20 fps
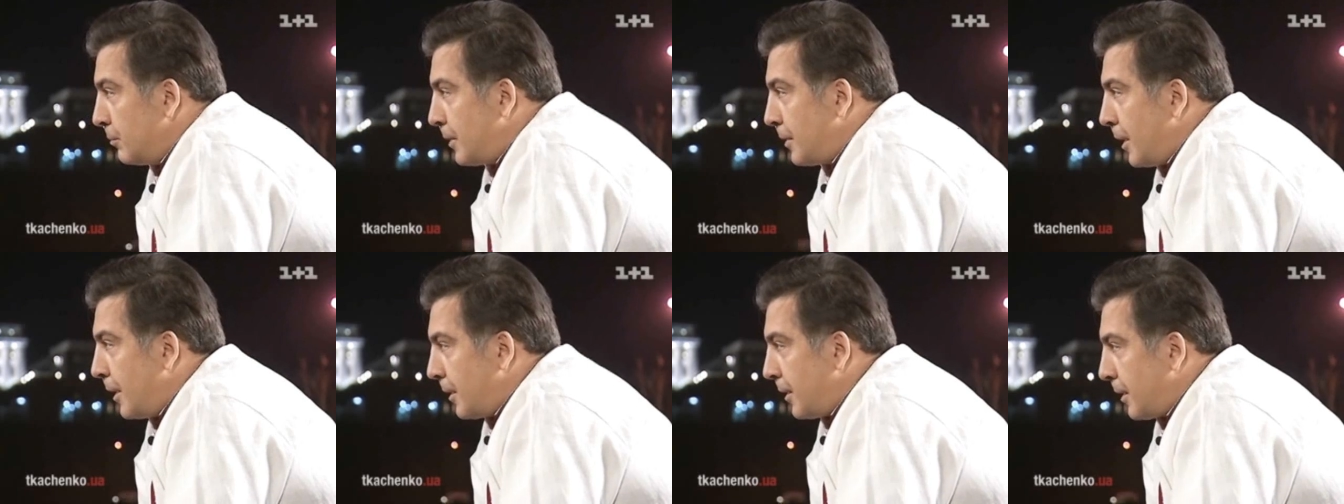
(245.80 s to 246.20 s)

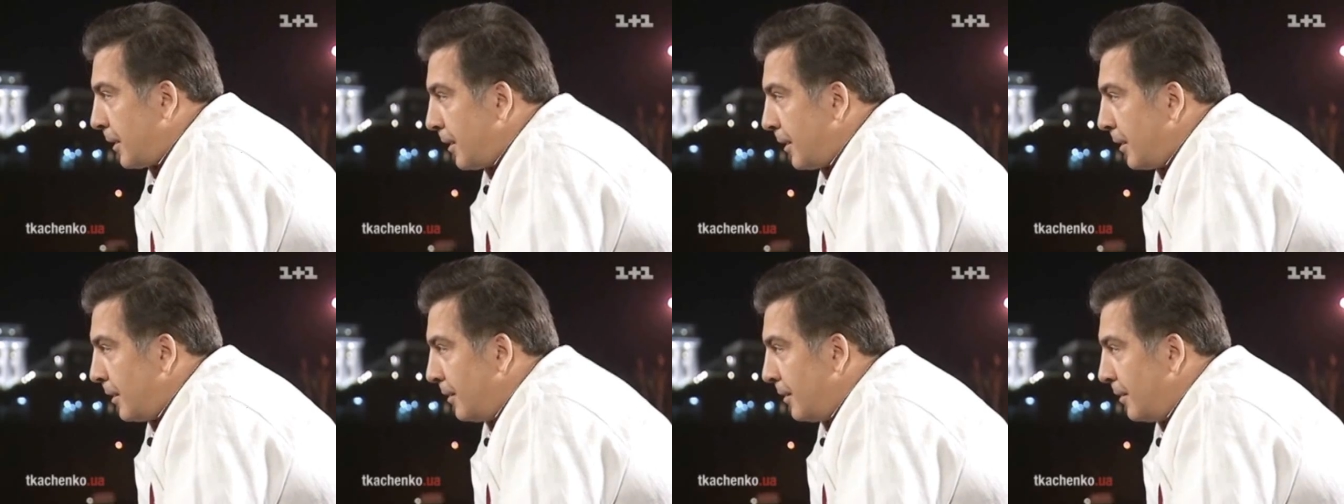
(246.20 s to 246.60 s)

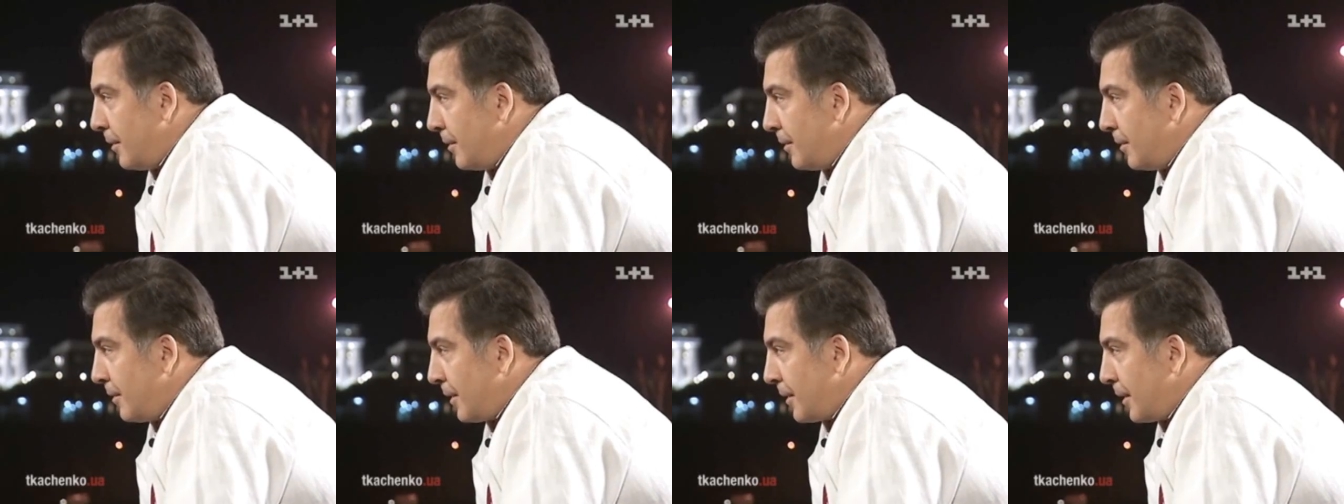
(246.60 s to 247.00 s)
вдалеке,
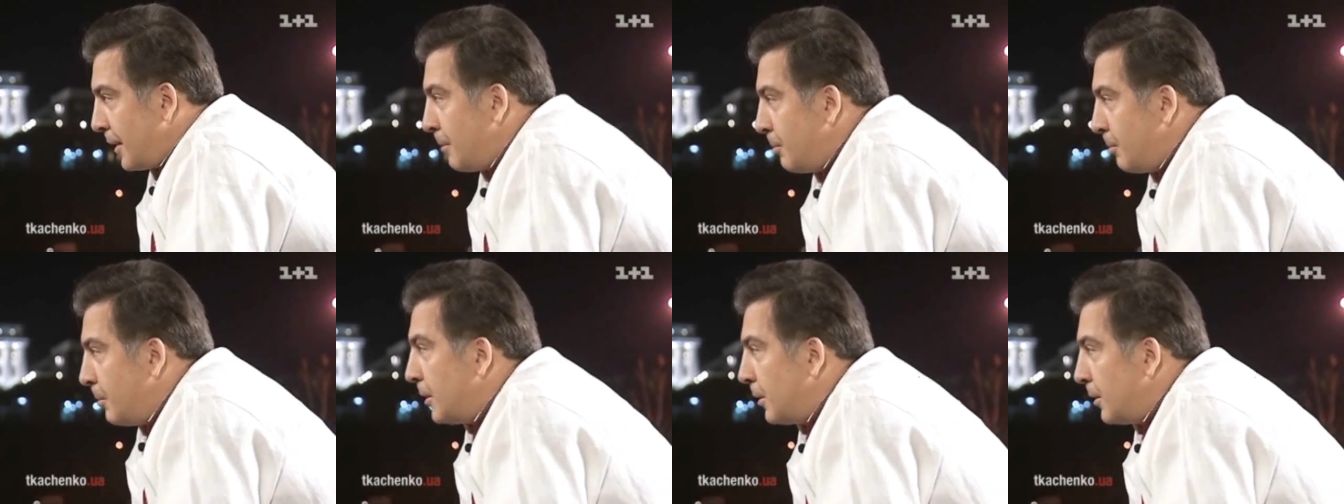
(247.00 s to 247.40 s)

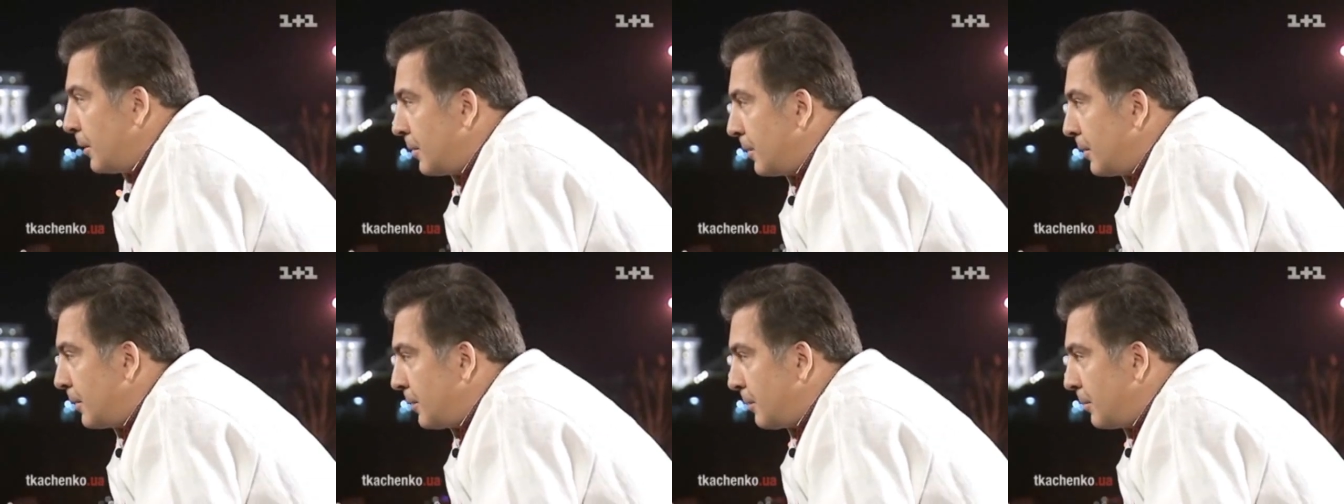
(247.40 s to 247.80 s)
и мы
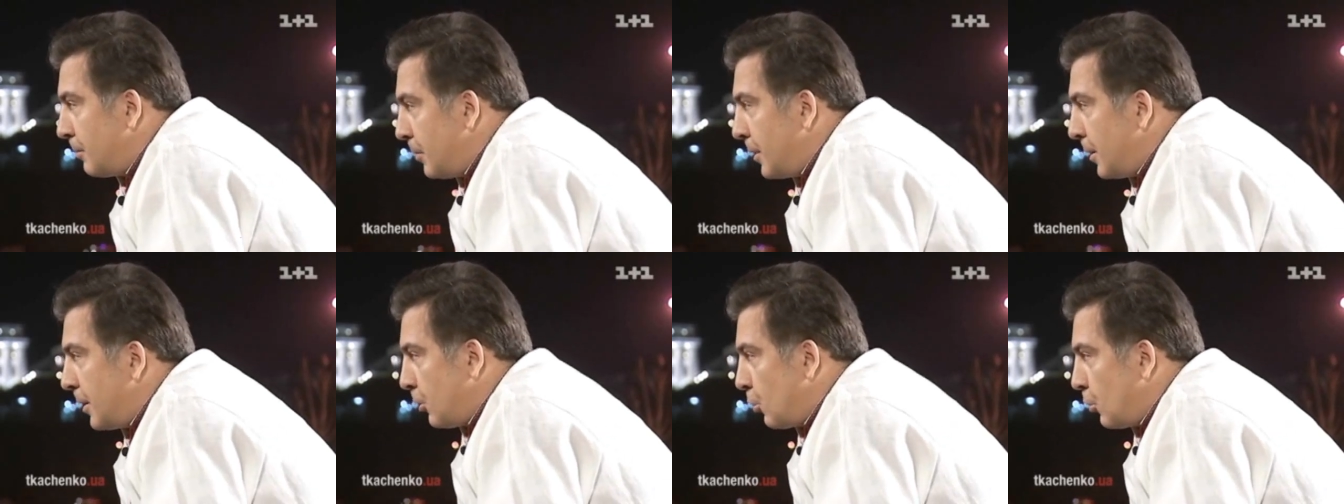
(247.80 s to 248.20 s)

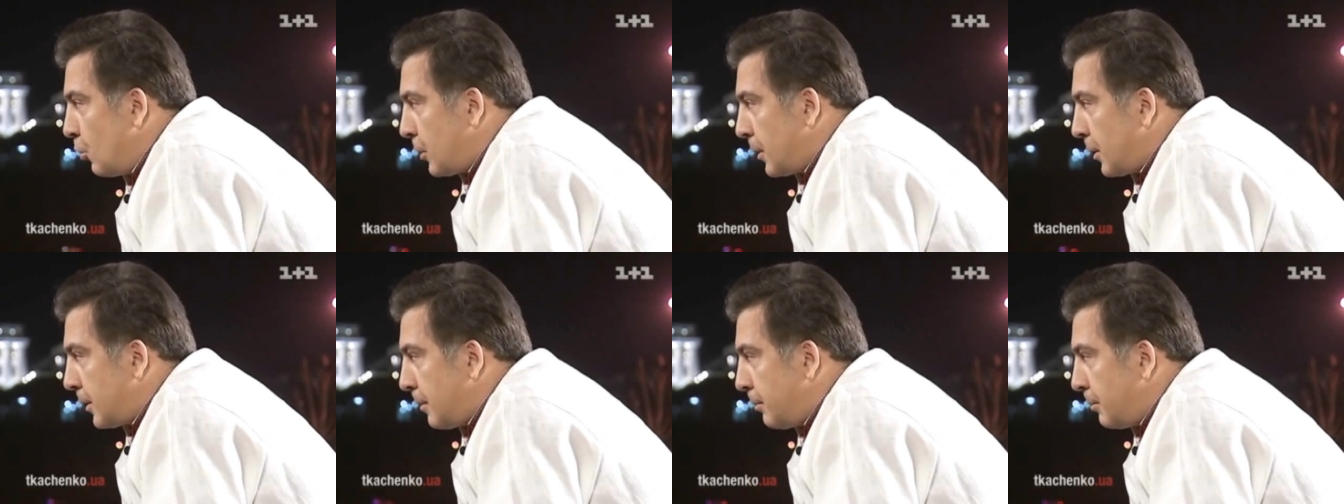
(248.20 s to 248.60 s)
были
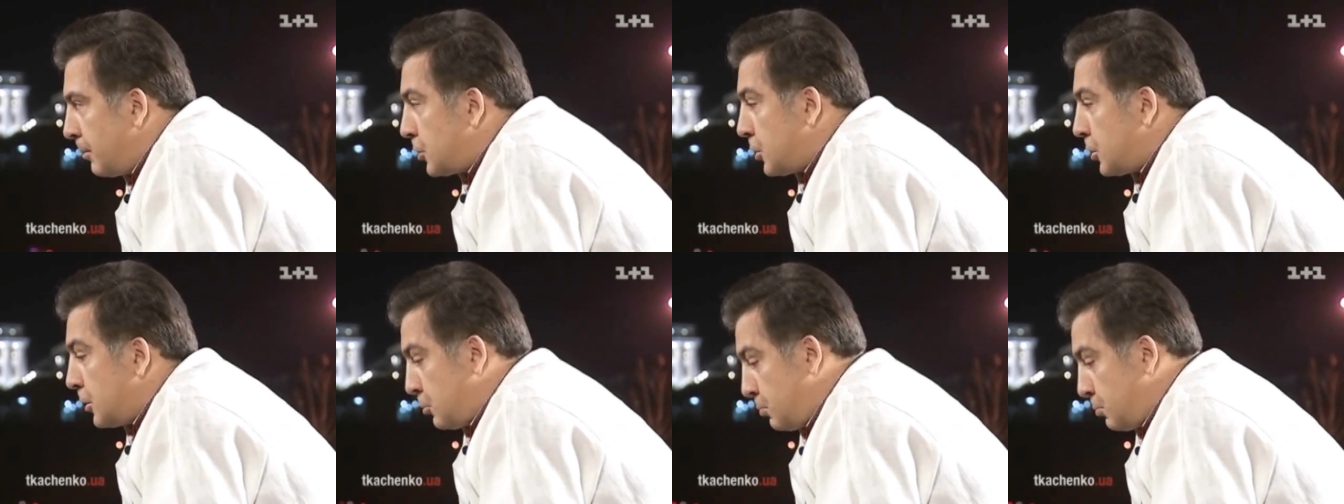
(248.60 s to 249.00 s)
легкой
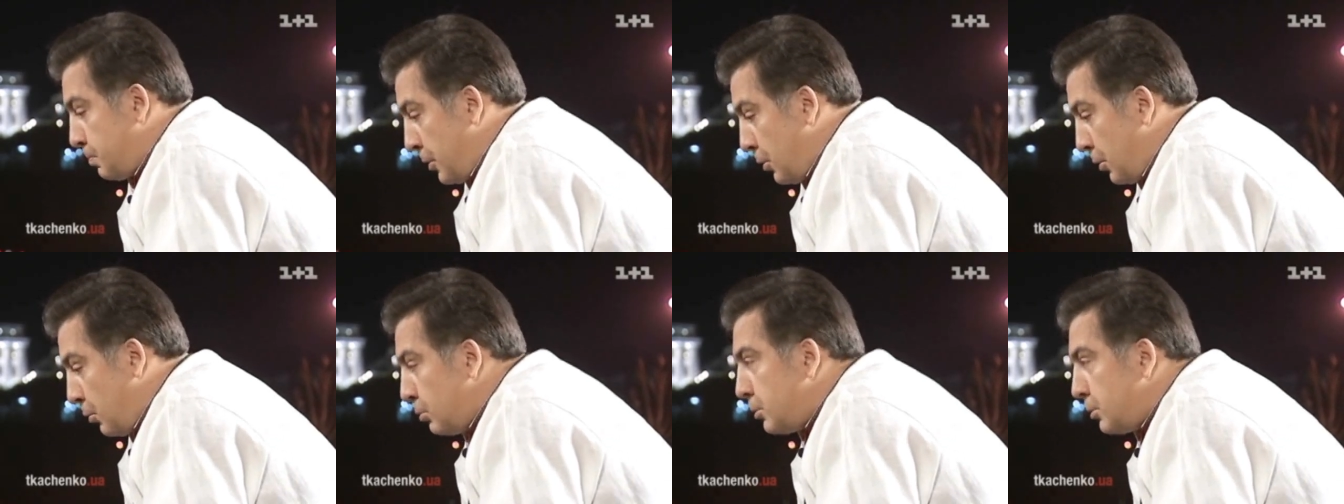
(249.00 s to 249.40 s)
добычей.
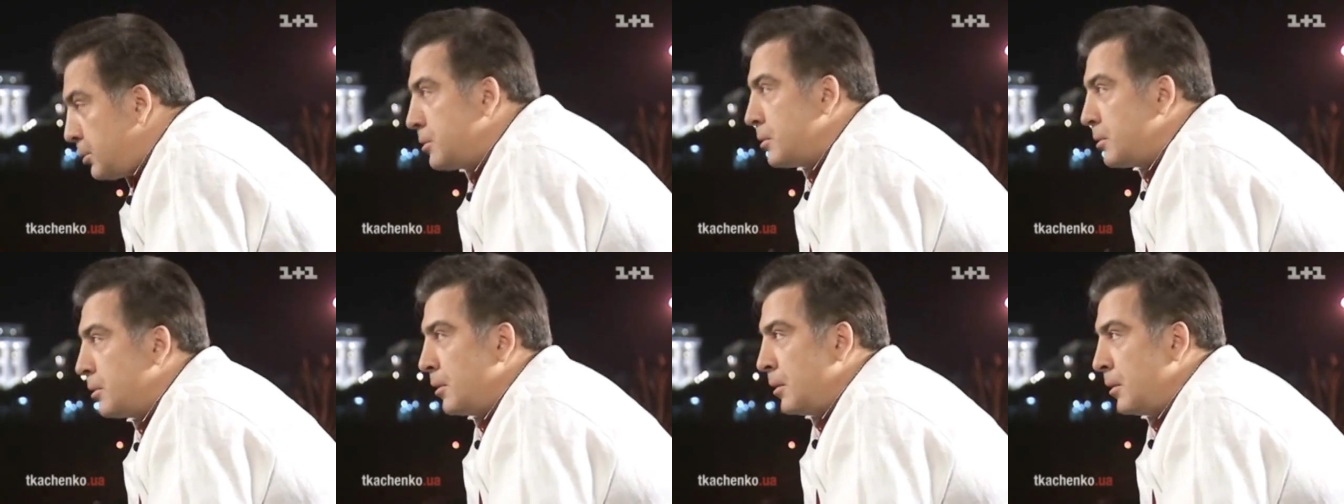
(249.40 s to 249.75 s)
Плюс